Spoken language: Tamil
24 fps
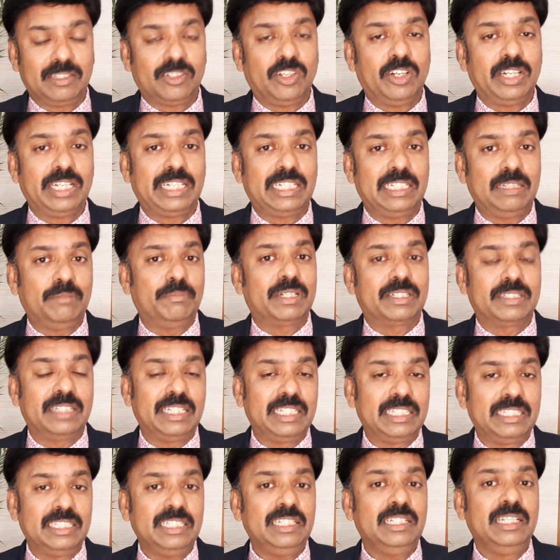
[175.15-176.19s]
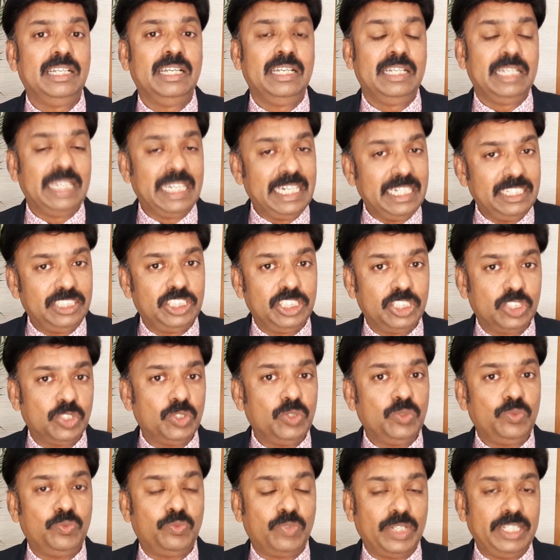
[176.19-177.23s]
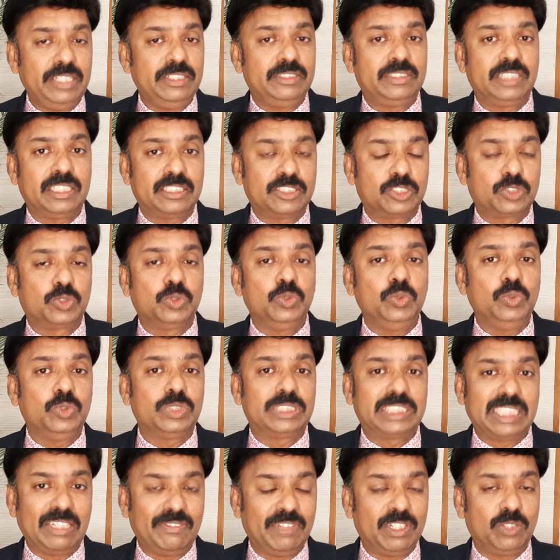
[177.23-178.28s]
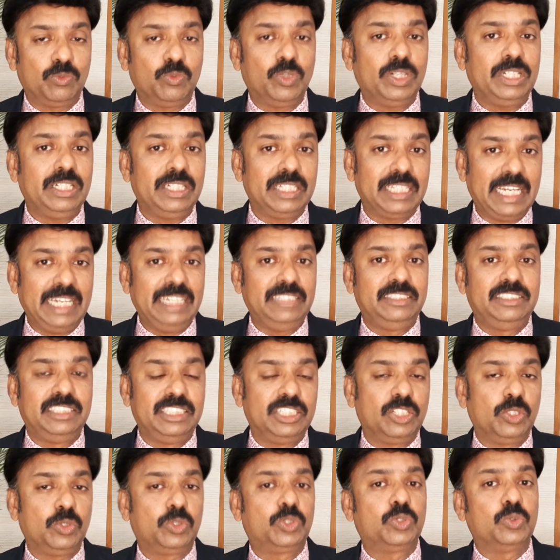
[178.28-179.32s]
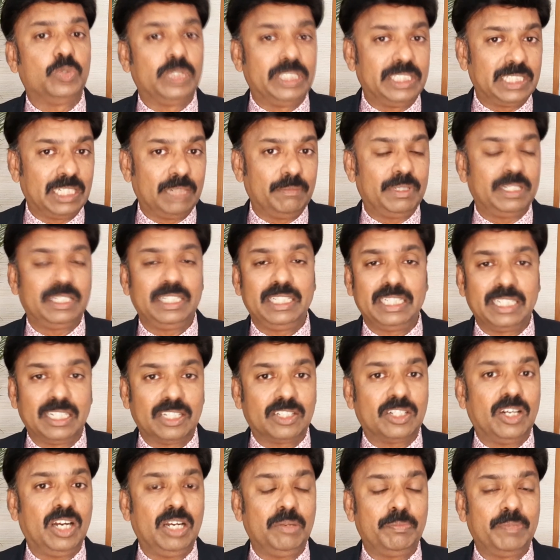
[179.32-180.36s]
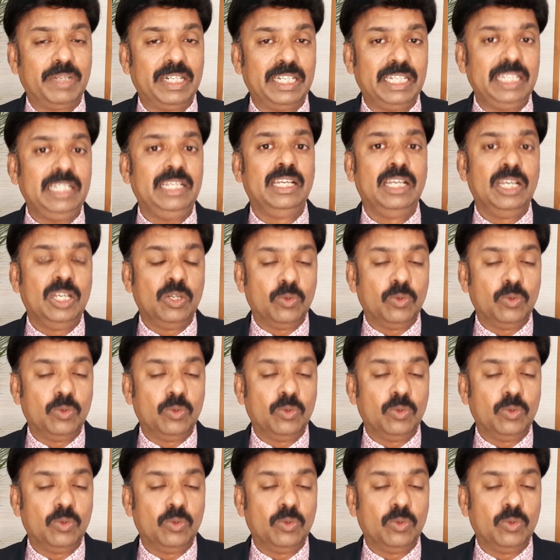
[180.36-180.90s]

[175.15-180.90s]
காண்டாக்ட் நம்பர் தான் இது எயிட் ஜீரோ ஃபைவ் சிக்ஸ் டூ செவன் ஒன் எயிட் ஜீரோ டூ இந்த நம்பருக்கு நீங்கள் கால் பண்ணி